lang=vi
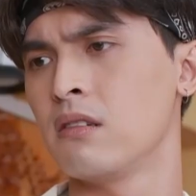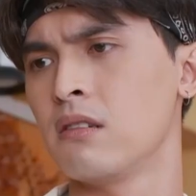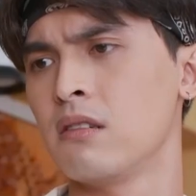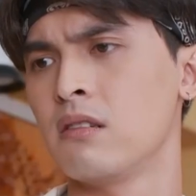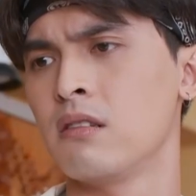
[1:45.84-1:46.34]

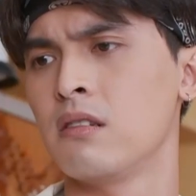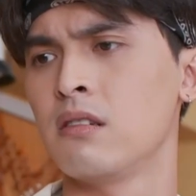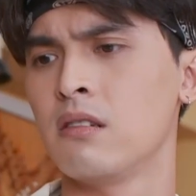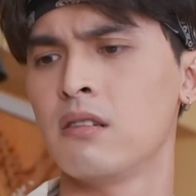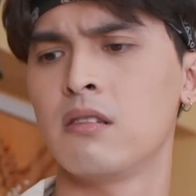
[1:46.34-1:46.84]
tháng tiền
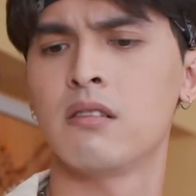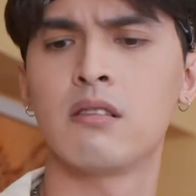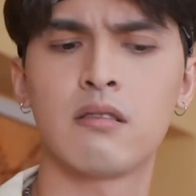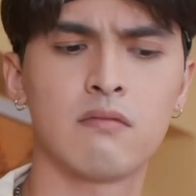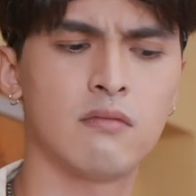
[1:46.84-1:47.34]
nhà em phải đâu
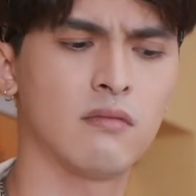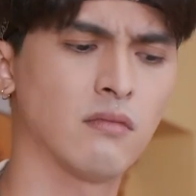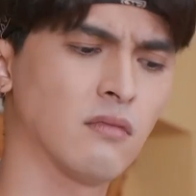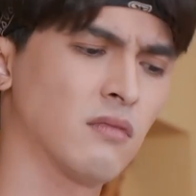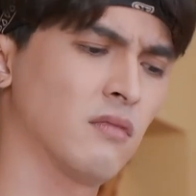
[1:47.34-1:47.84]
ra tiền mà đền
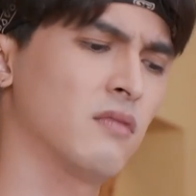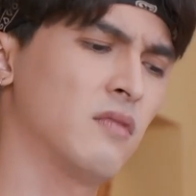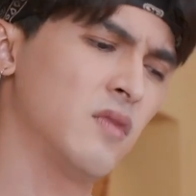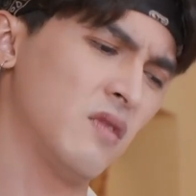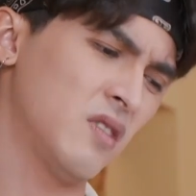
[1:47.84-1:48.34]

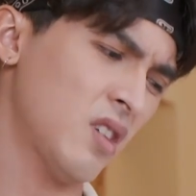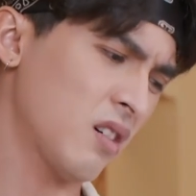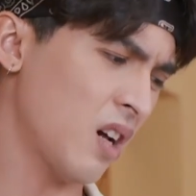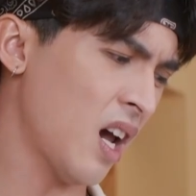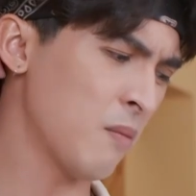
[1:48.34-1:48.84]

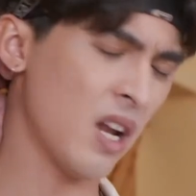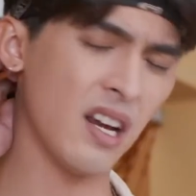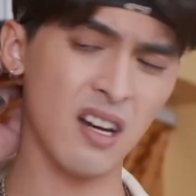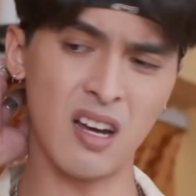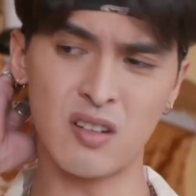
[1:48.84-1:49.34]
Chắc em
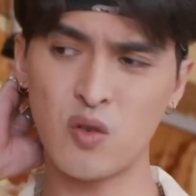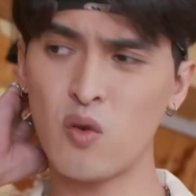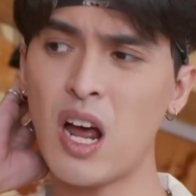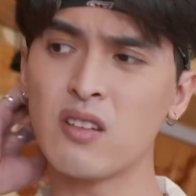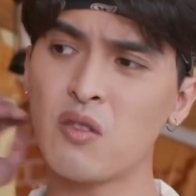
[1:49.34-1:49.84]
lại để ở
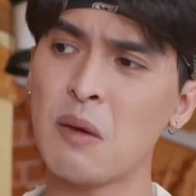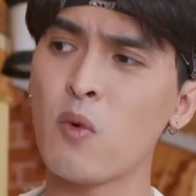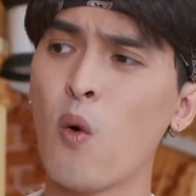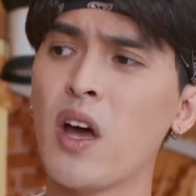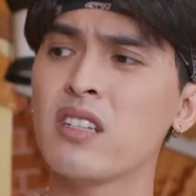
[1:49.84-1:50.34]
chỗ nào xong
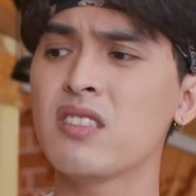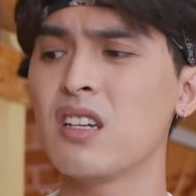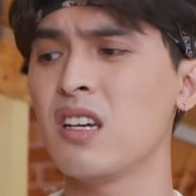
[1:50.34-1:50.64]
em quên